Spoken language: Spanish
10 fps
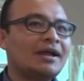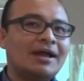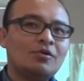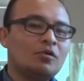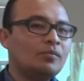y
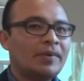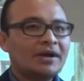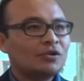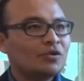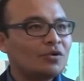acá lo
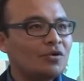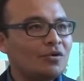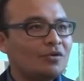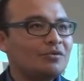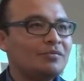comparto
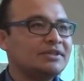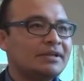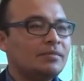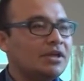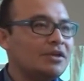con
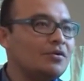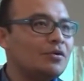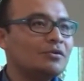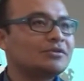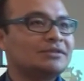mis
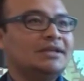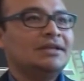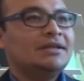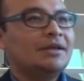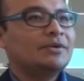amigos.
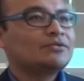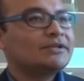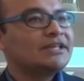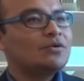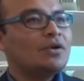
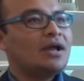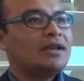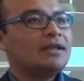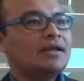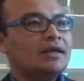Empezó a
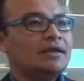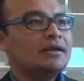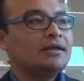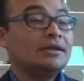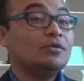circular
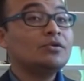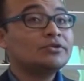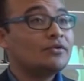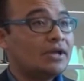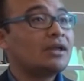
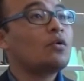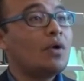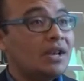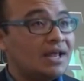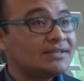incluso en
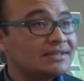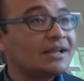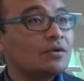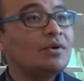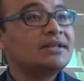
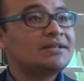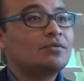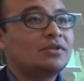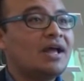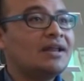escuelas, en escuelas
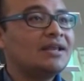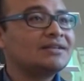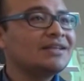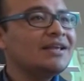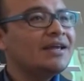
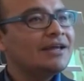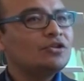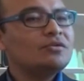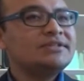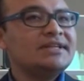secundarias.
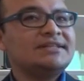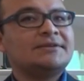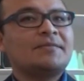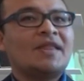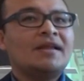
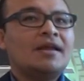Entonces,